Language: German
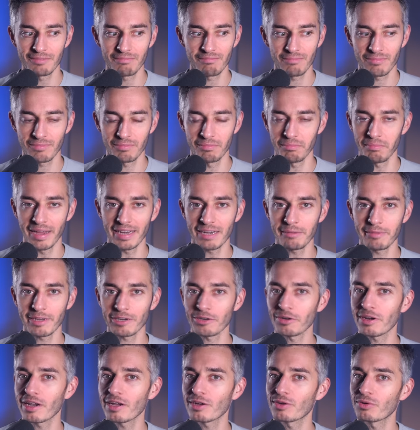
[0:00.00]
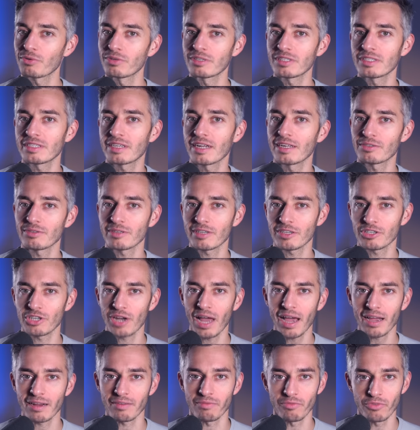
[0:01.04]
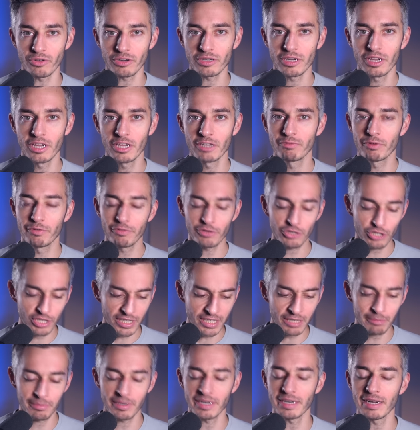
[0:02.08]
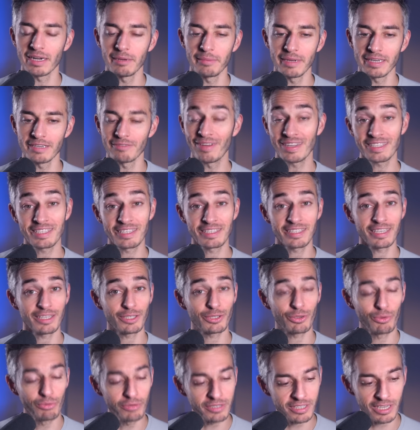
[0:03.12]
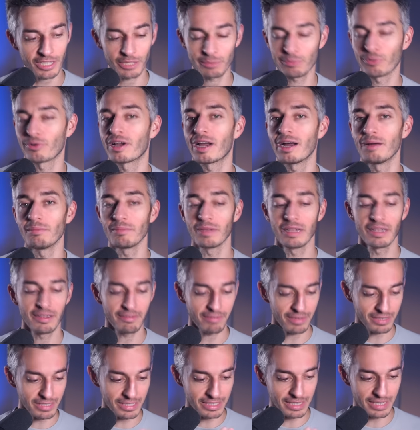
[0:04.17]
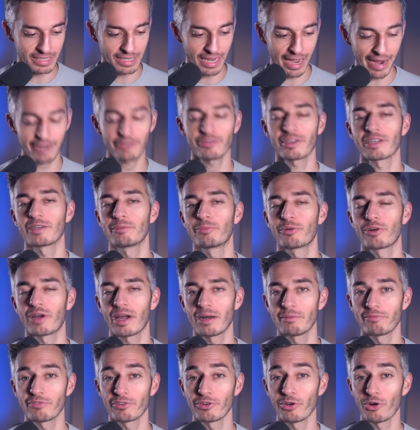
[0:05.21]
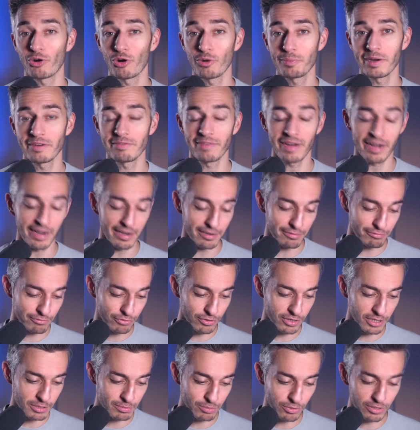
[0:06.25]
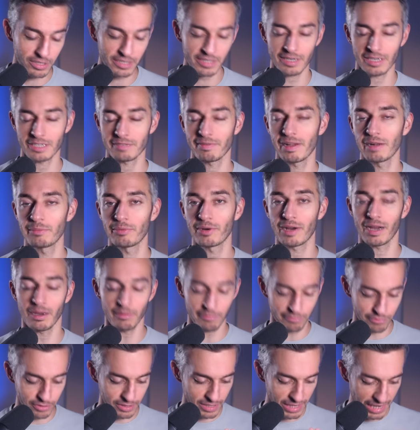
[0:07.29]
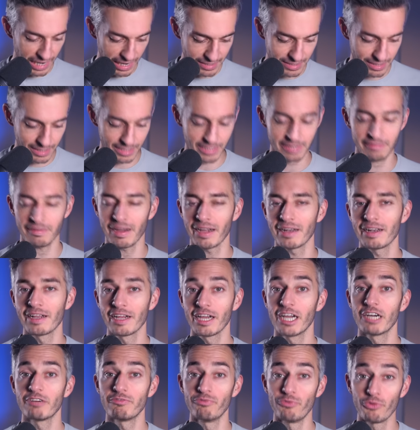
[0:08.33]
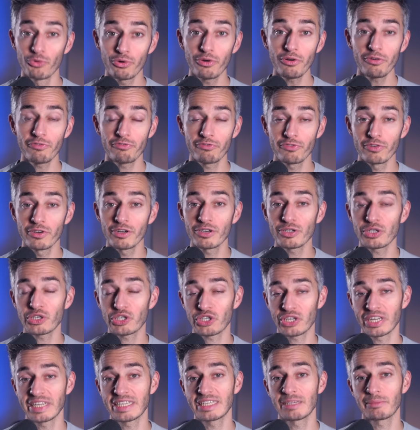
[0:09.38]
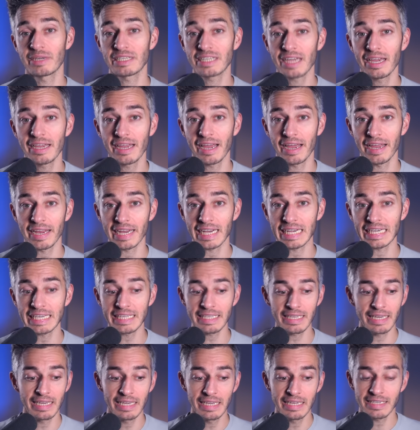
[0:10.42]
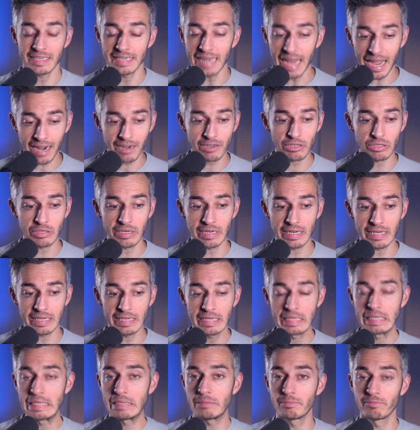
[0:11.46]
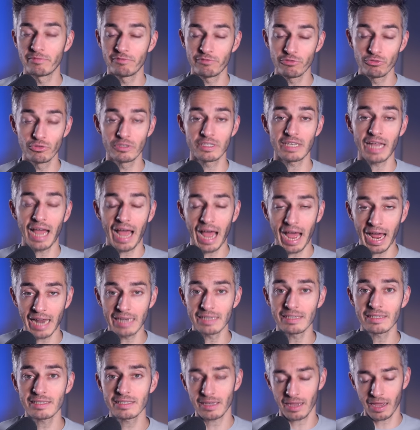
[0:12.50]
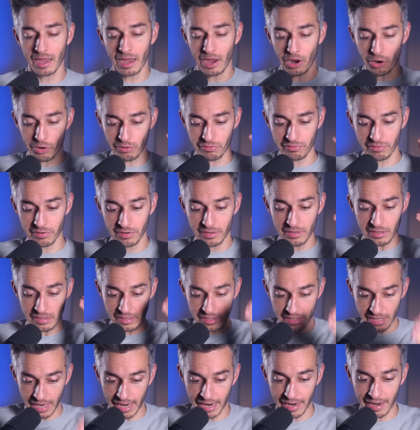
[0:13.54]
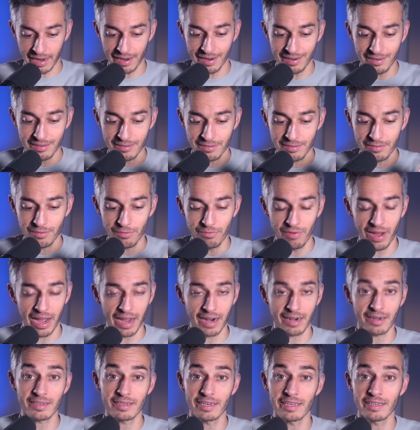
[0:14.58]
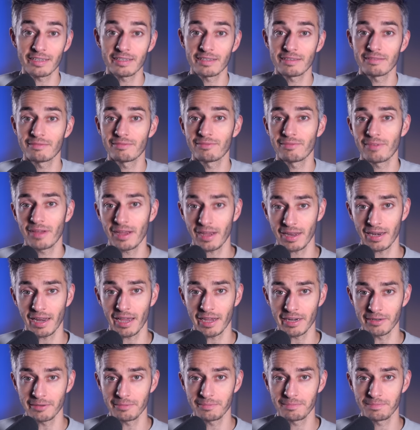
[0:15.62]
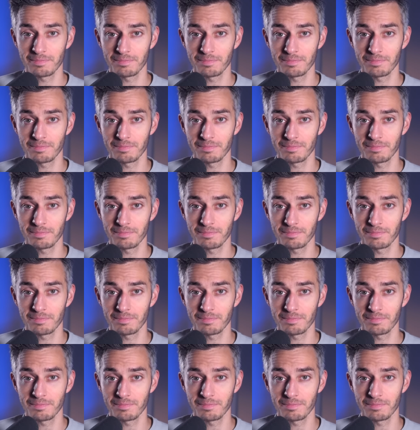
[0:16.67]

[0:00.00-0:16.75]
meiner Meinung nach größtenteils unterschlagen wird. Wofür steht die Partei am Ende? Was ist das Grundsatzprogramm? Was ist das aktuelle Programm für eine Europawahl, für das Bundestagswahlprogramm, für eine Landtagswahl? Wofür steht die Partei eigentlich? Denn aktuell fußt alles auf Sarah Wagenknecht alleine.